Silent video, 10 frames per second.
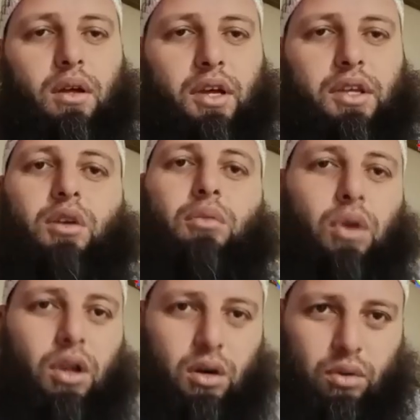حياكم
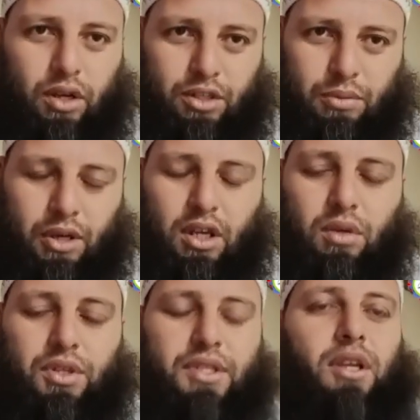الله أجمعين
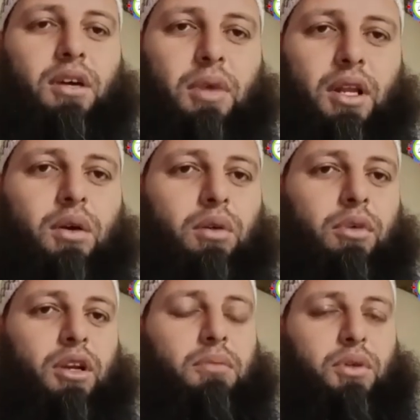والسلام عليكم
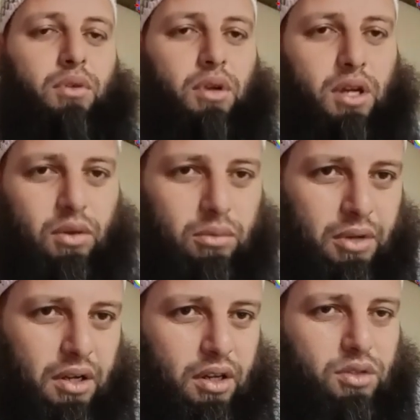ورحمة الله
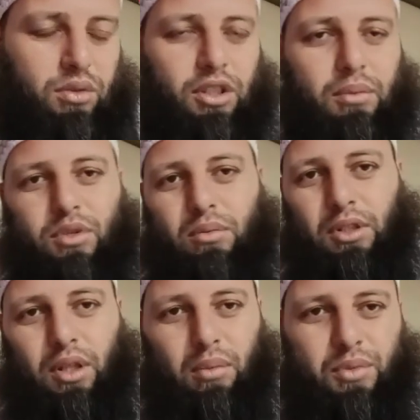وبركاته طبتم
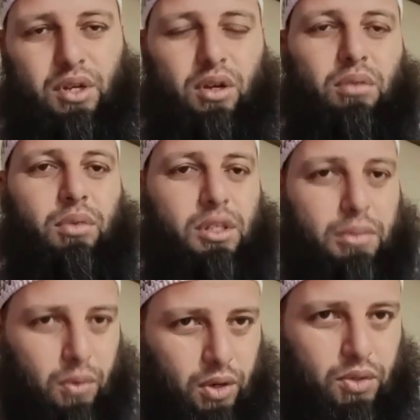وطاب مشاكم
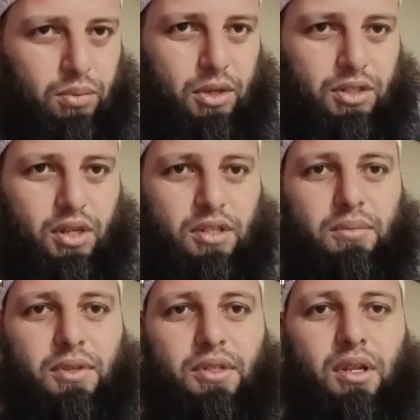وتبوأتم من الجنة
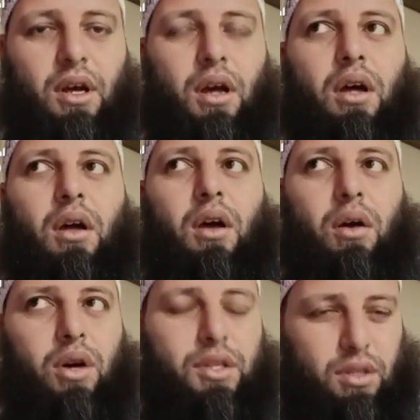منزلة
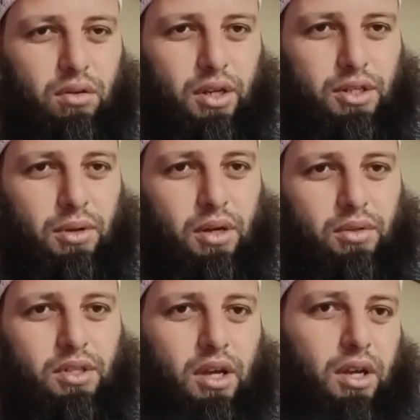وأسأل الله سبحانه
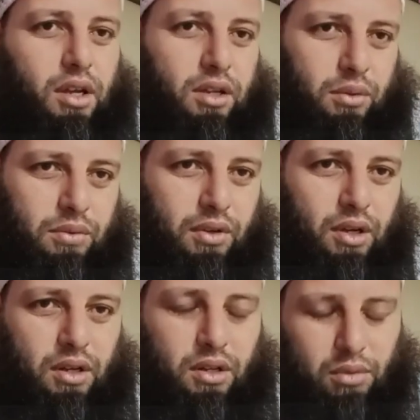وتعالى أن
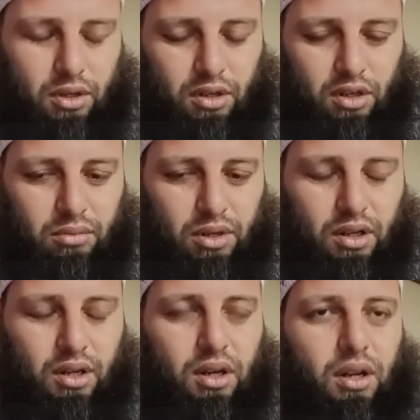يوفقني وإياكم
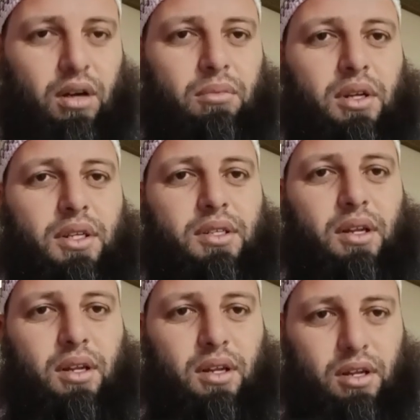الخير اللهم لا
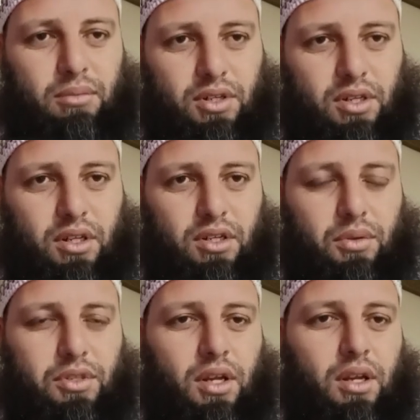سهل إلا ما
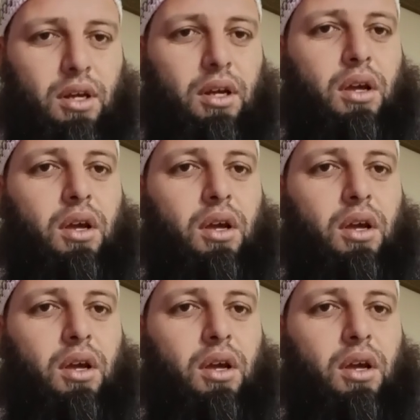جعلته سهلا